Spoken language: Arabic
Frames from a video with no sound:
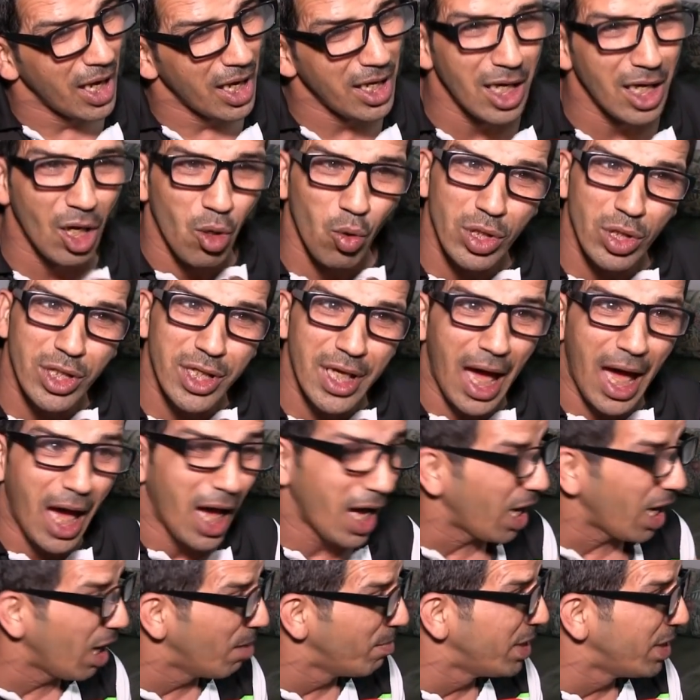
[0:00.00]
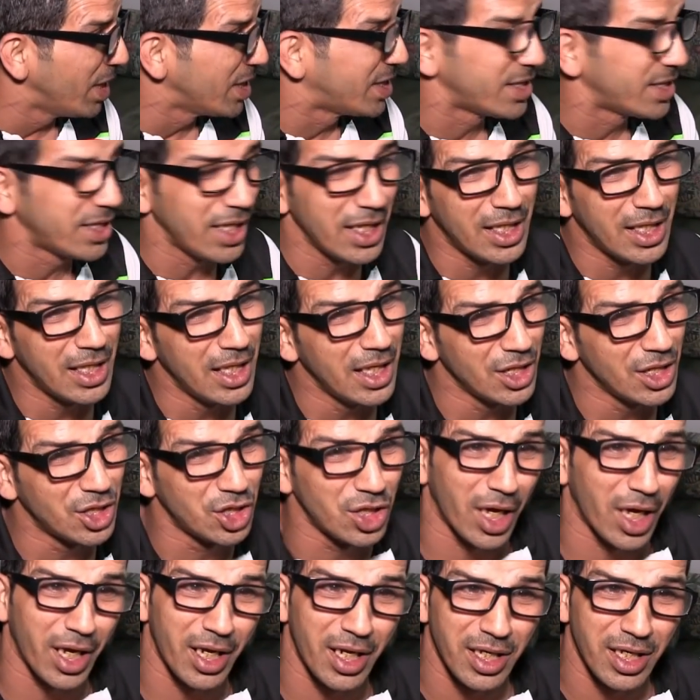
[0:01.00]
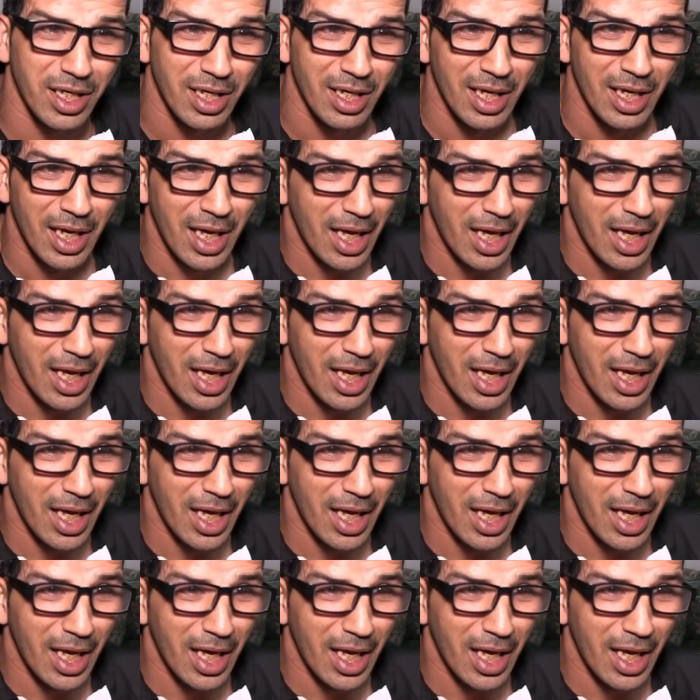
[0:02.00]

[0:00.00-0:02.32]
ياخذ لي حق من السيد اللي نشرني